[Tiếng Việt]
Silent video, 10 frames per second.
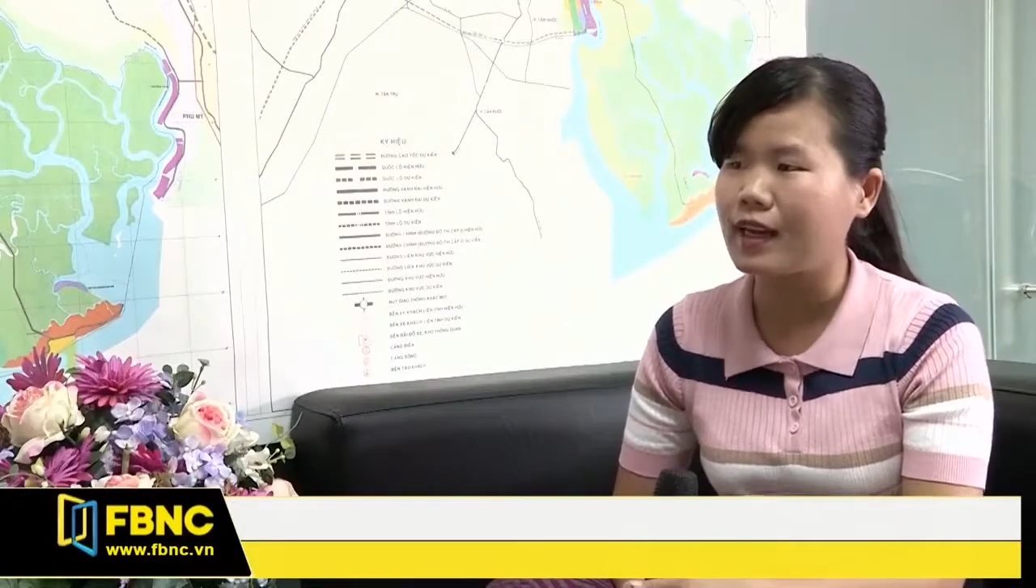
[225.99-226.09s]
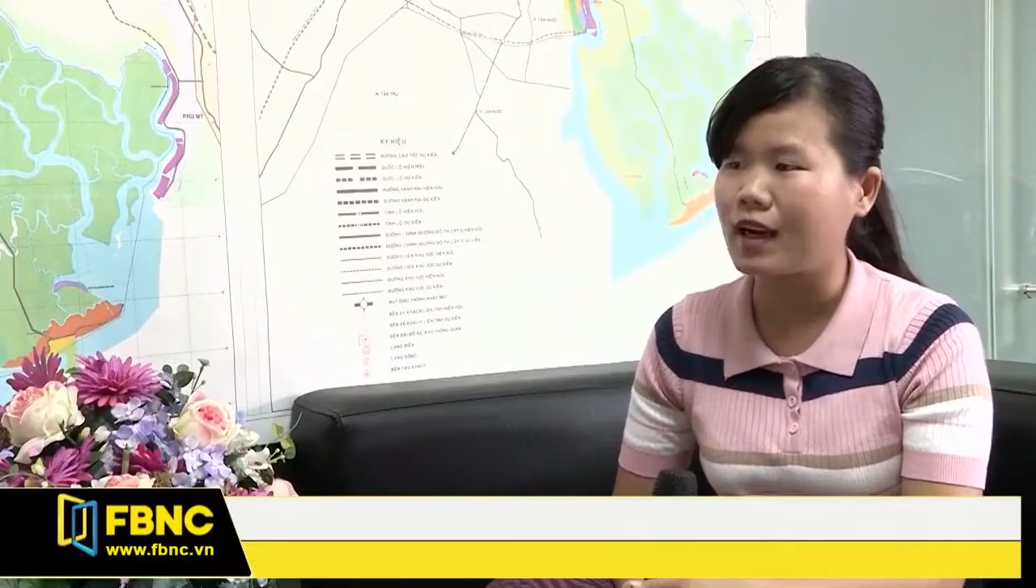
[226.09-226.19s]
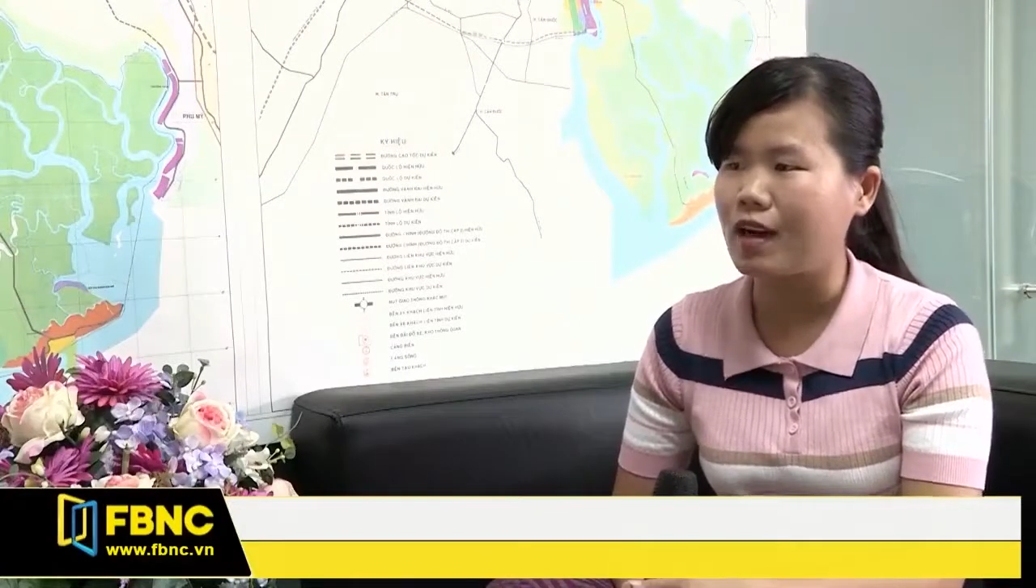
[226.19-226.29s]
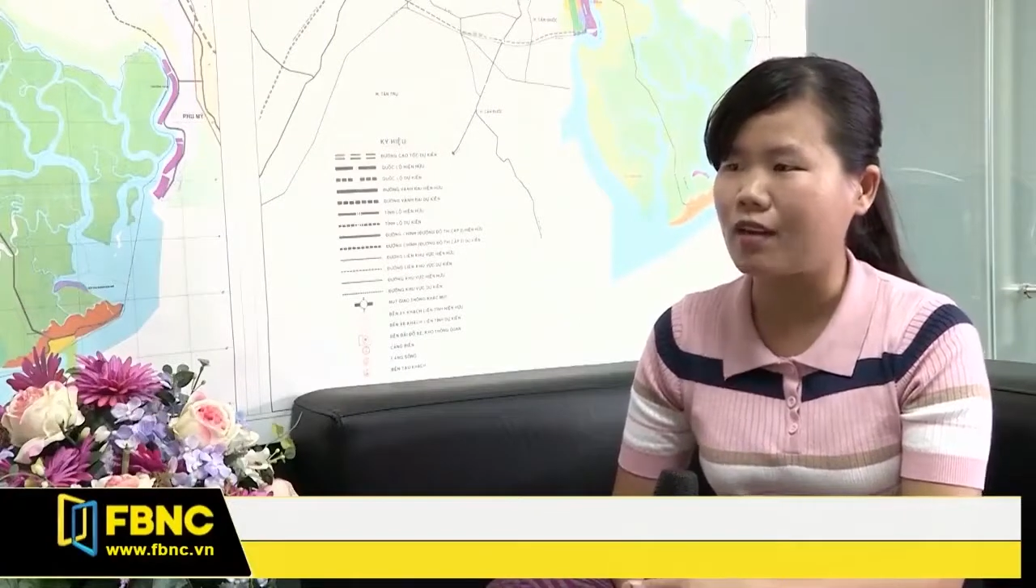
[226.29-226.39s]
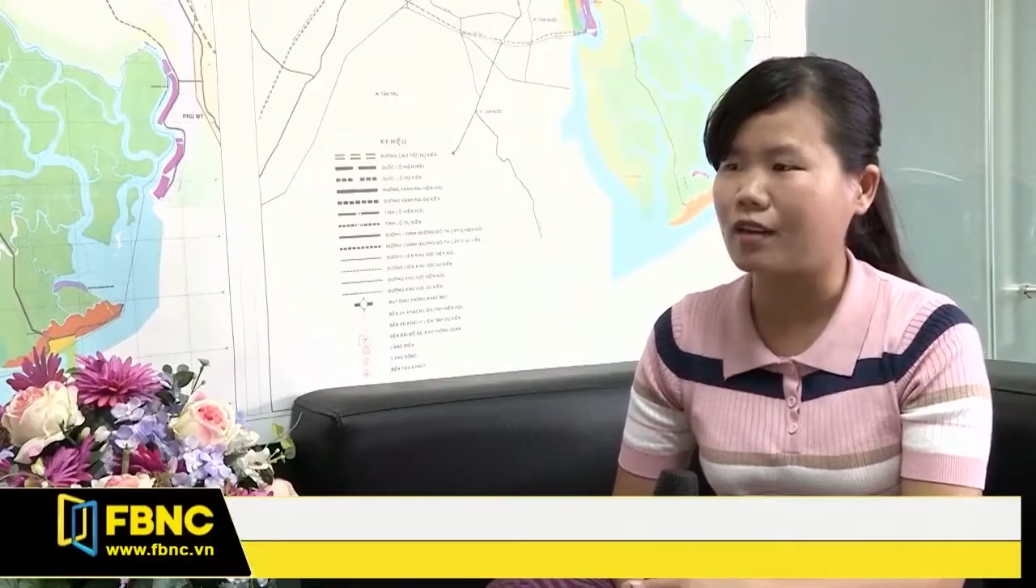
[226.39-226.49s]

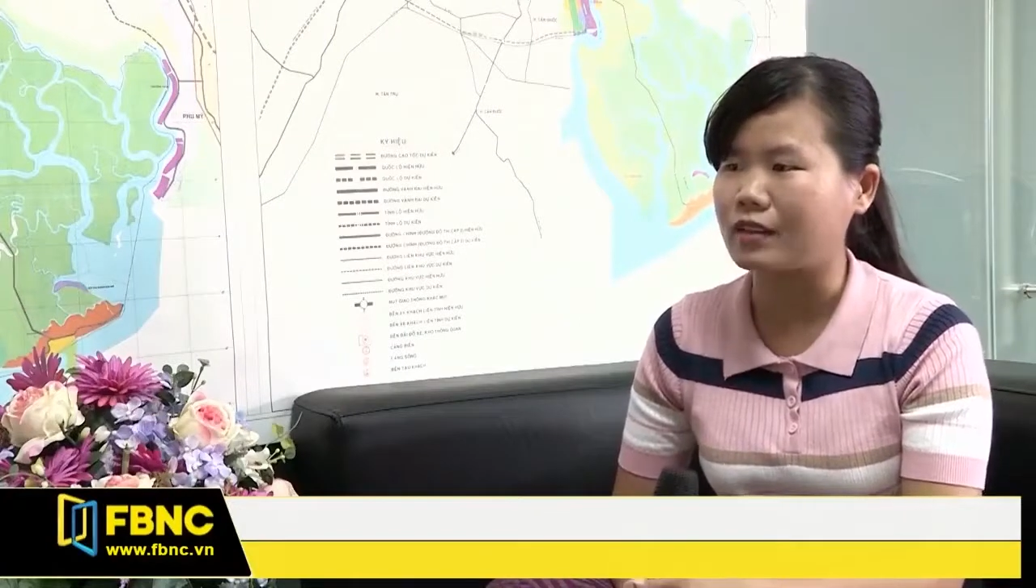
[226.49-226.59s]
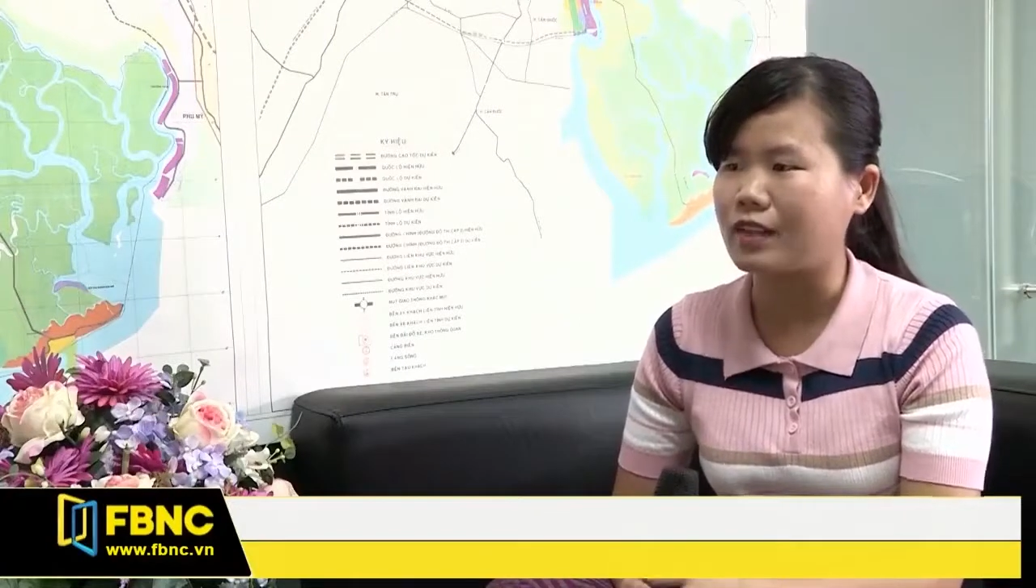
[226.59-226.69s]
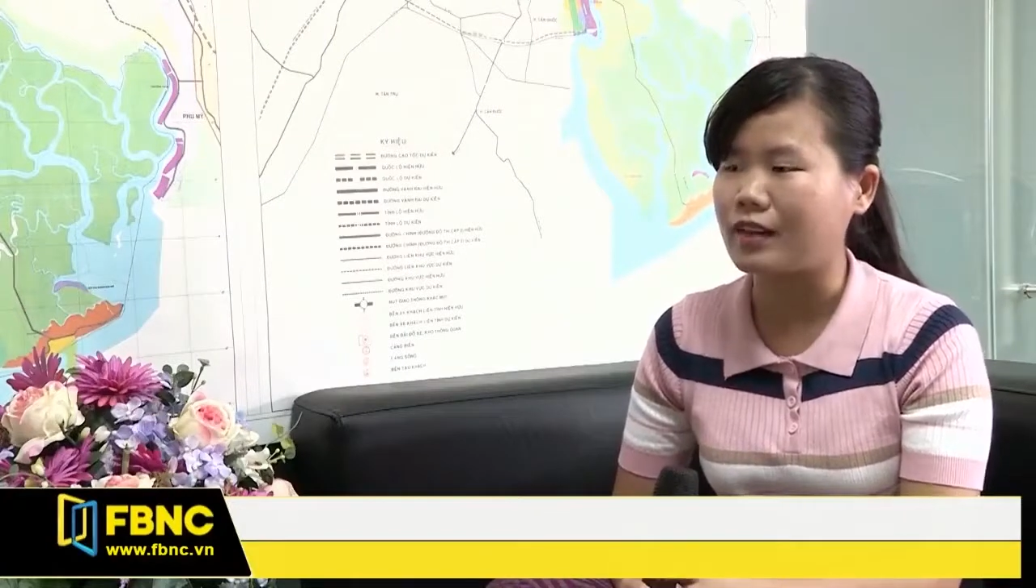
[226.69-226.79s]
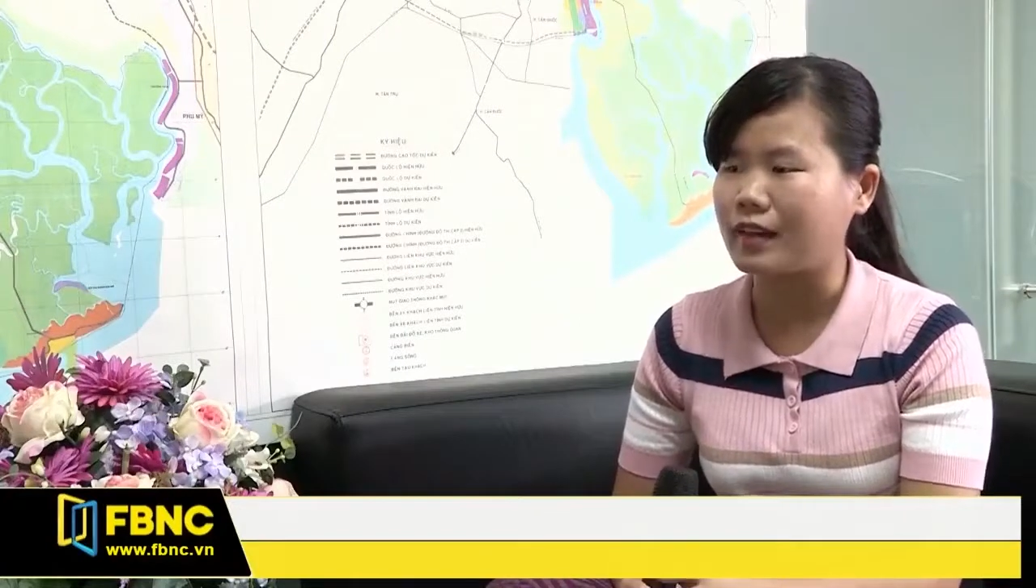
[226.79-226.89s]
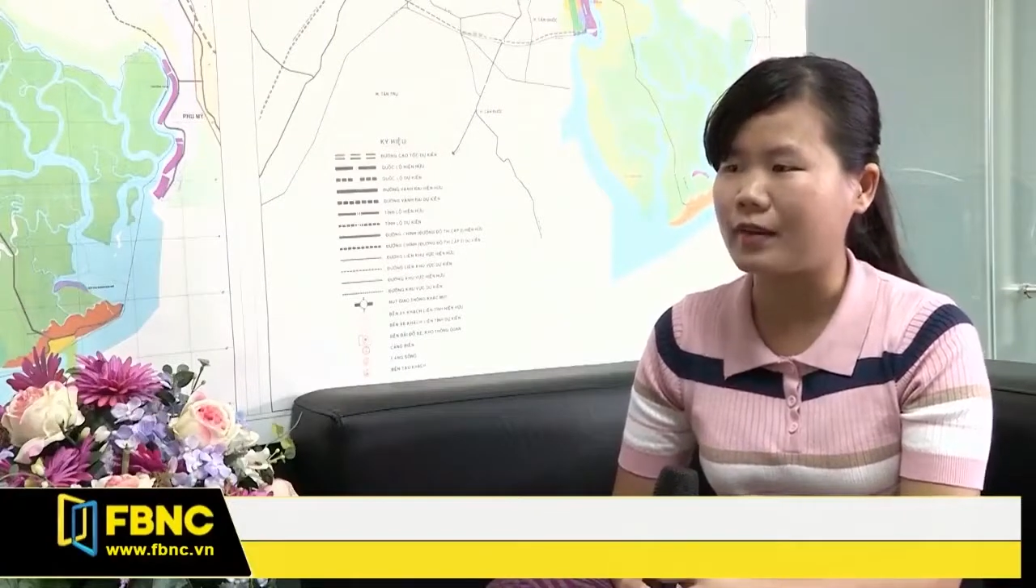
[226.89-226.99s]
họ
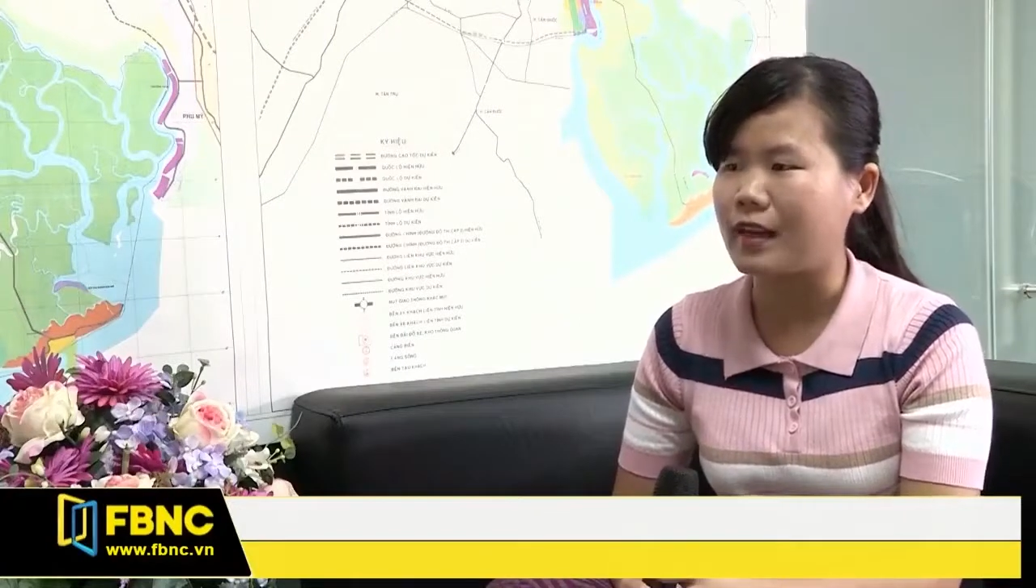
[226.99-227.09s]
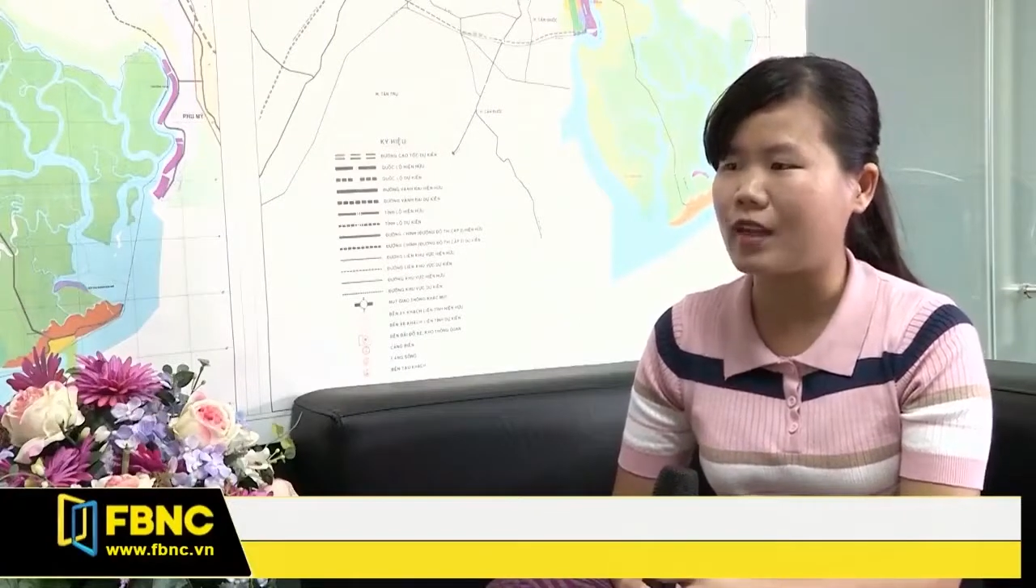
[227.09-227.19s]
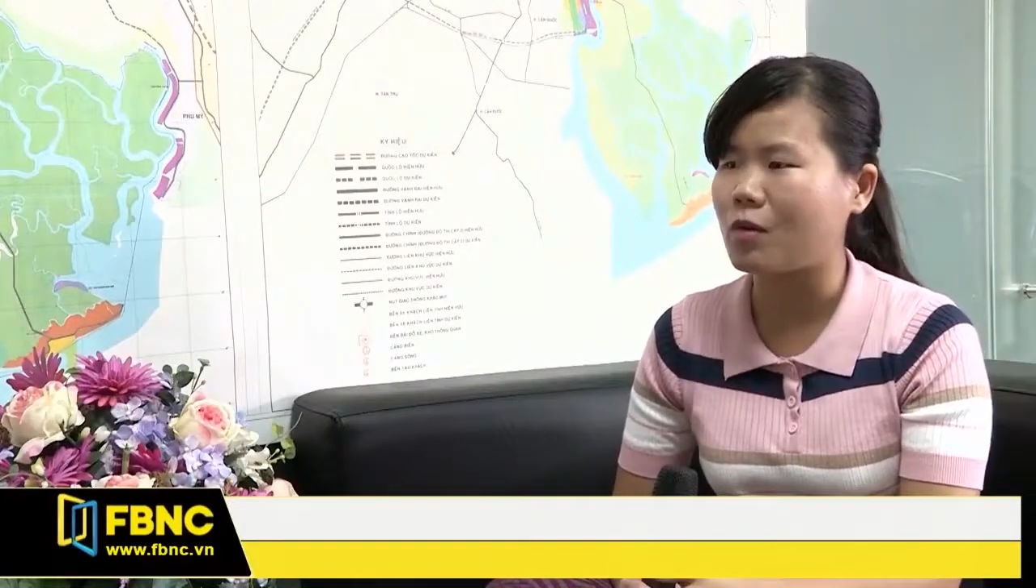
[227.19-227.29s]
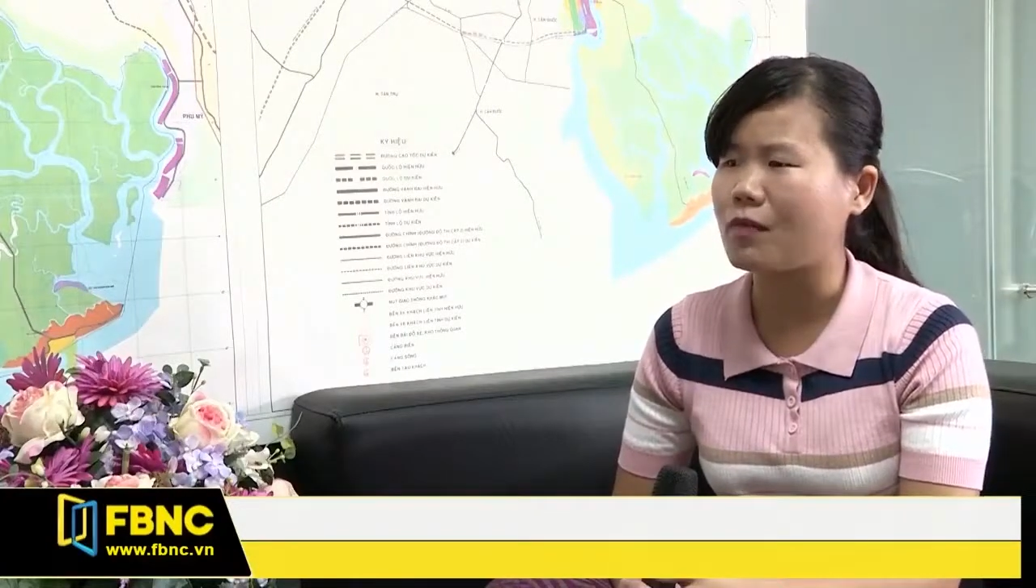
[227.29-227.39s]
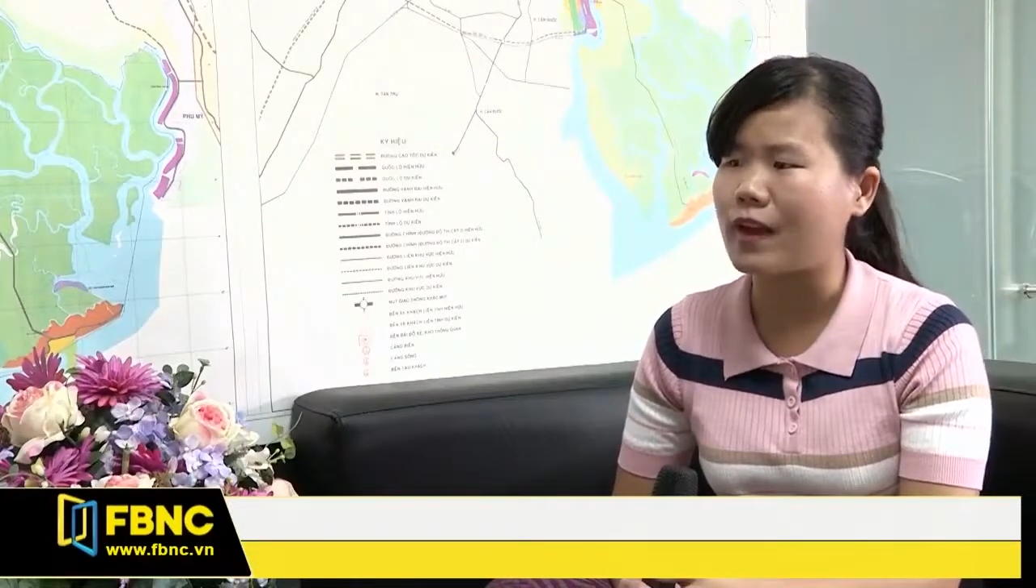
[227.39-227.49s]
cho rằng đây không